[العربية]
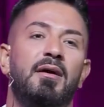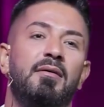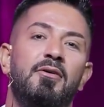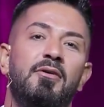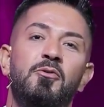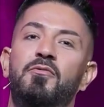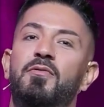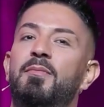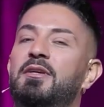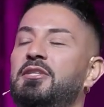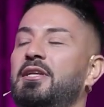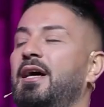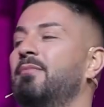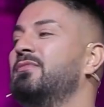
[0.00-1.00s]
الوف
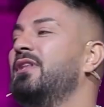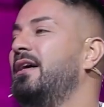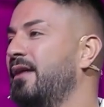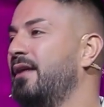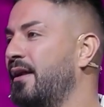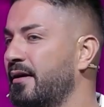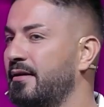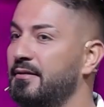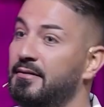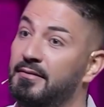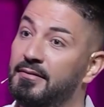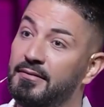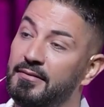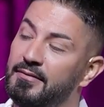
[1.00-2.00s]
البشر عم والمشكله ترند
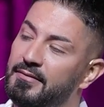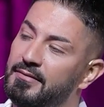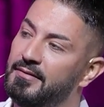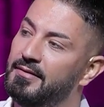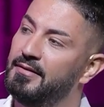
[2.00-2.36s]
والمشكله